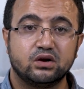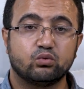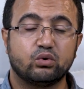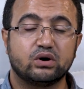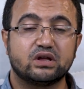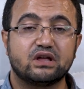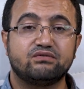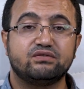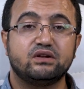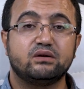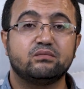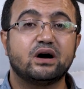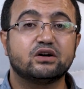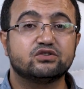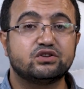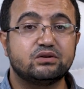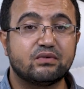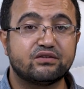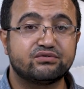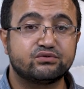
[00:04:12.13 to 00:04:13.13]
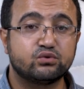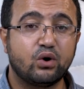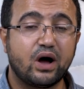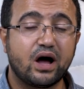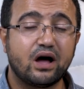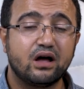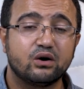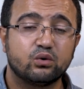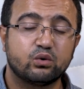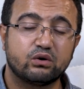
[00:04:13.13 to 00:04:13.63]
وهي في الماضي
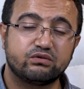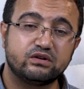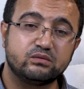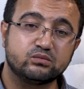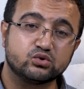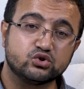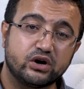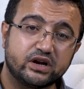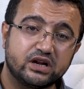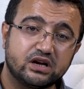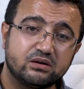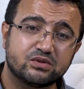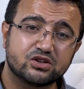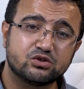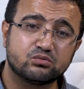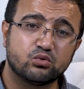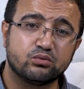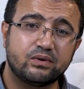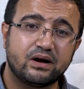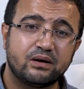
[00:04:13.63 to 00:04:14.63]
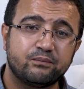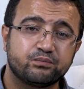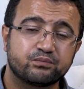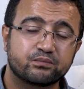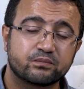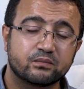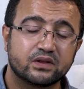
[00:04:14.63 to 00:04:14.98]
مفتوحة وفي المضارع مضمومة